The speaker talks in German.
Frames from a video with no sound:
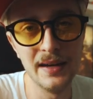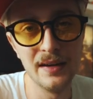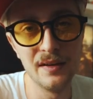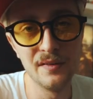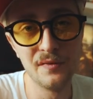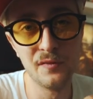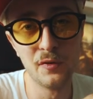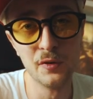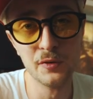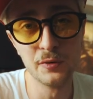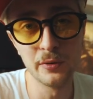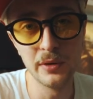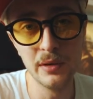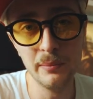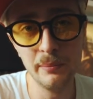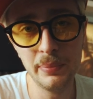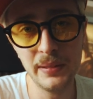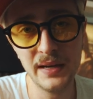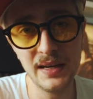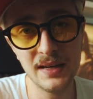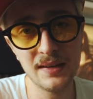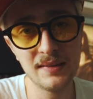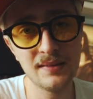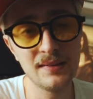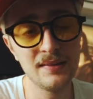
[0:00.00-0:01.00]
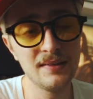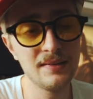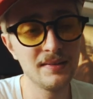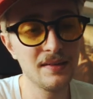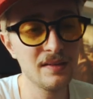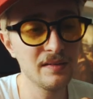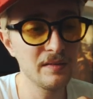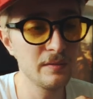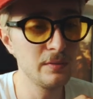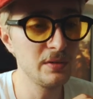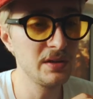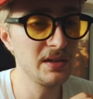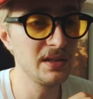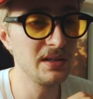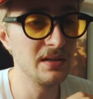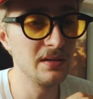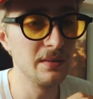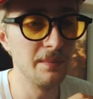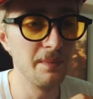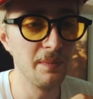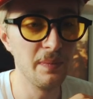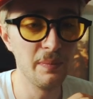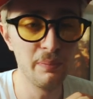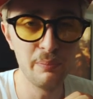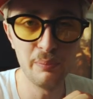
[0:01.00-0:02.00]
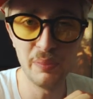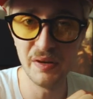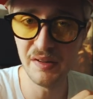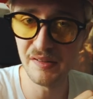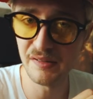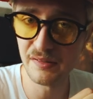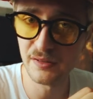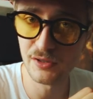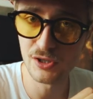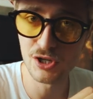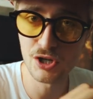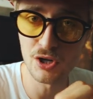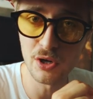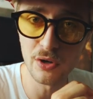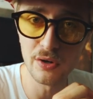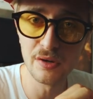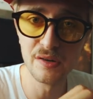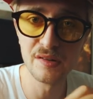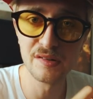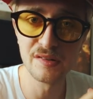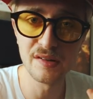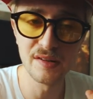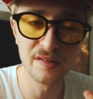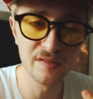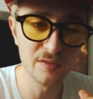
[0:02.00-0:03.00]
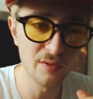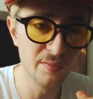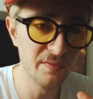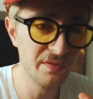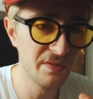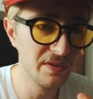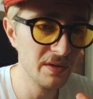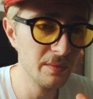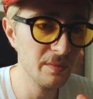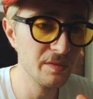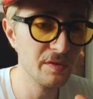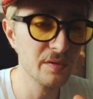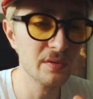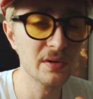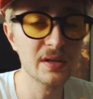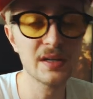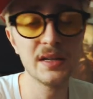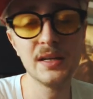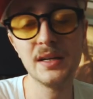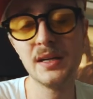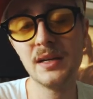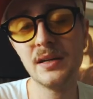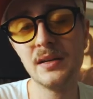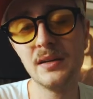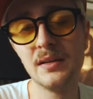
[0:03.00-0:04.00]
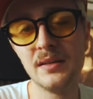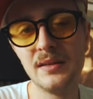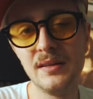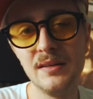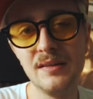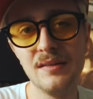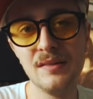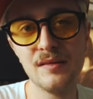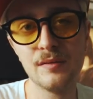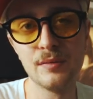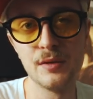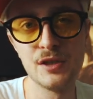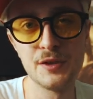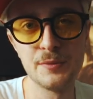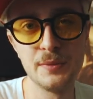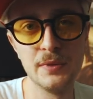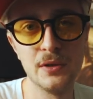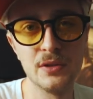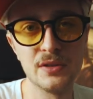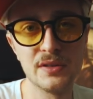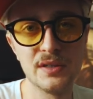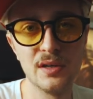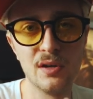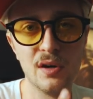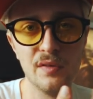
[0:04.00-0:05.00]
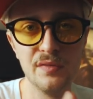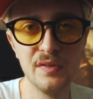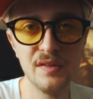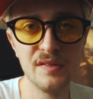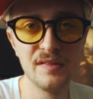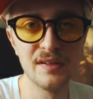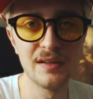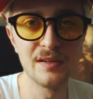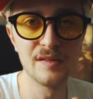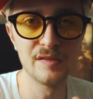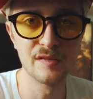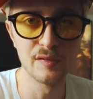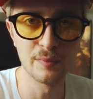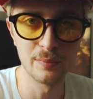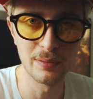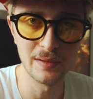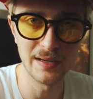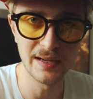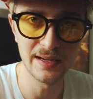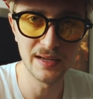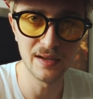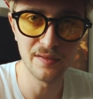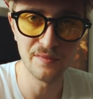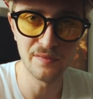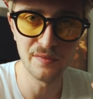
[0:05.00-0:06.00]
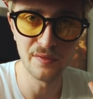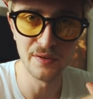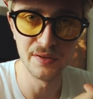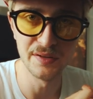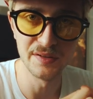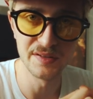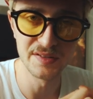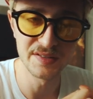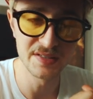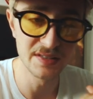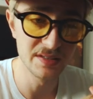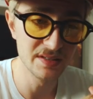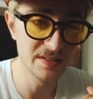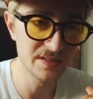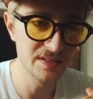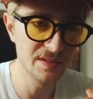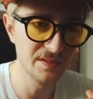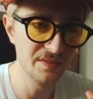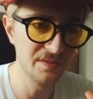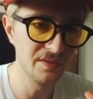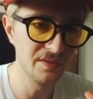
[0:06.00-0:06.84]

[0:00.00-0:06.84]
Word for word: Äh, Photo Impacts ist da so die beste Chance, also um Film zu kriegen. Die sind zum Beispiel auch der offizielle Supplier von Sinister